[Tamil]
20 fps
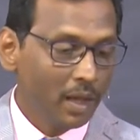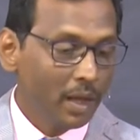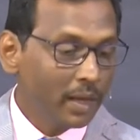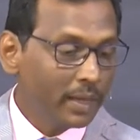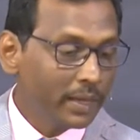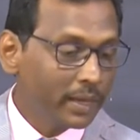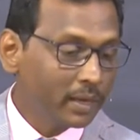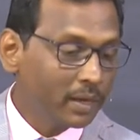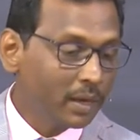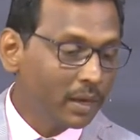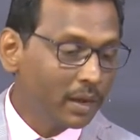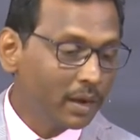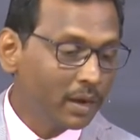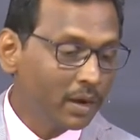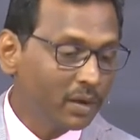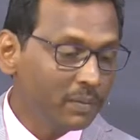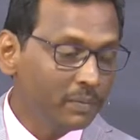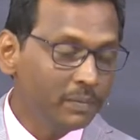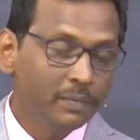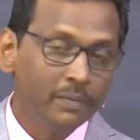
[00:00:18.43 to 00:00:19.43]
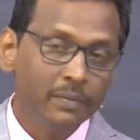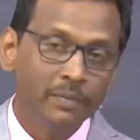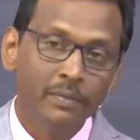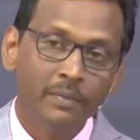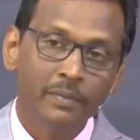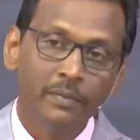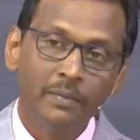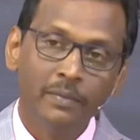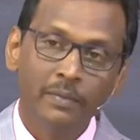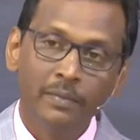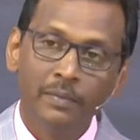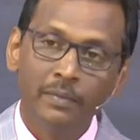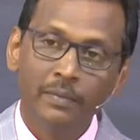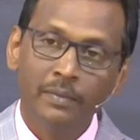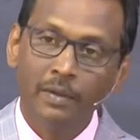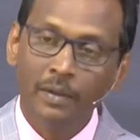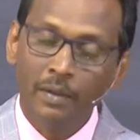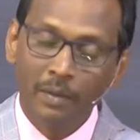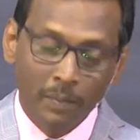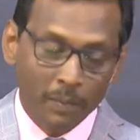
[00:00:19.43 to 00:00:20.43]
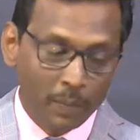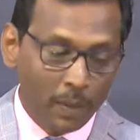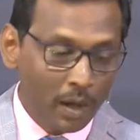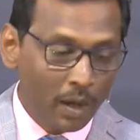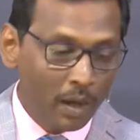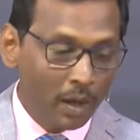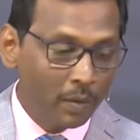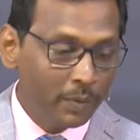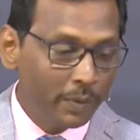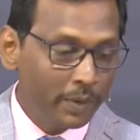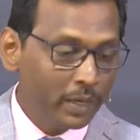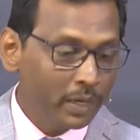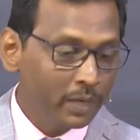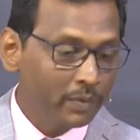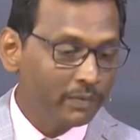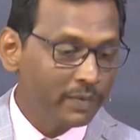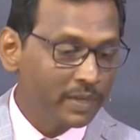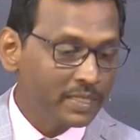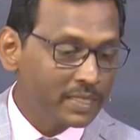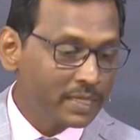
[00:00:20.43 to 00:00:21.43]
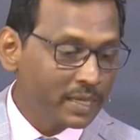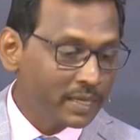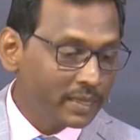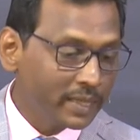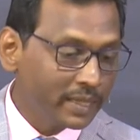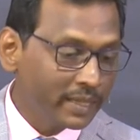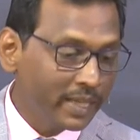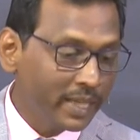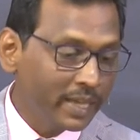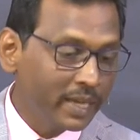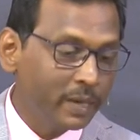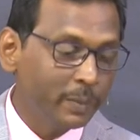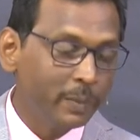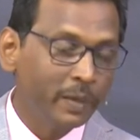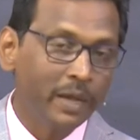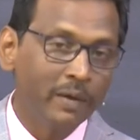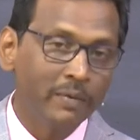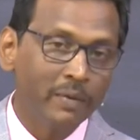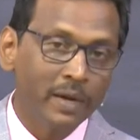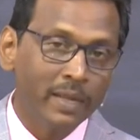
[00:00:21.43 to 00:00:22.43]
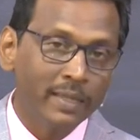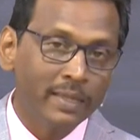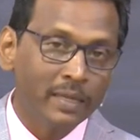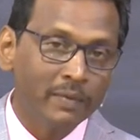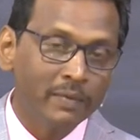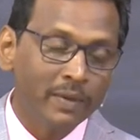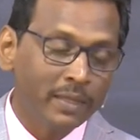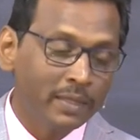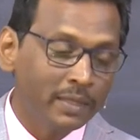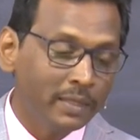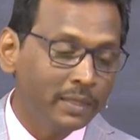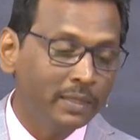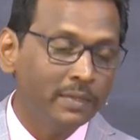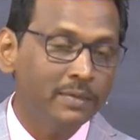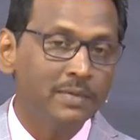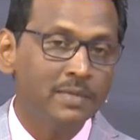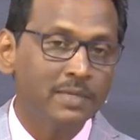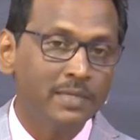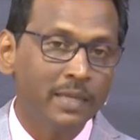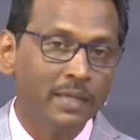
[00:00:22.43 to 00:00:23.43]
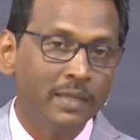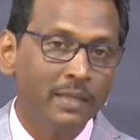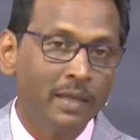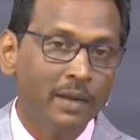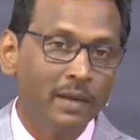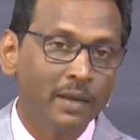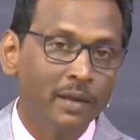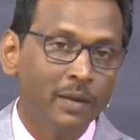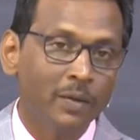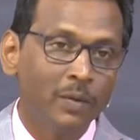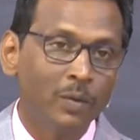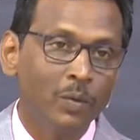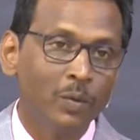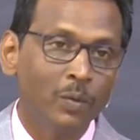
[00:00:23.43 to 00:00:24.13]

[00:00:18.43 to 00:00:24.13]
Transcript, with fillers: ஆயக்காரர்களும் பாவிகளும் வசனத்தை கேட்க முடியும் அவரிடத்தில் வந்து சேர்ந்தார்கள்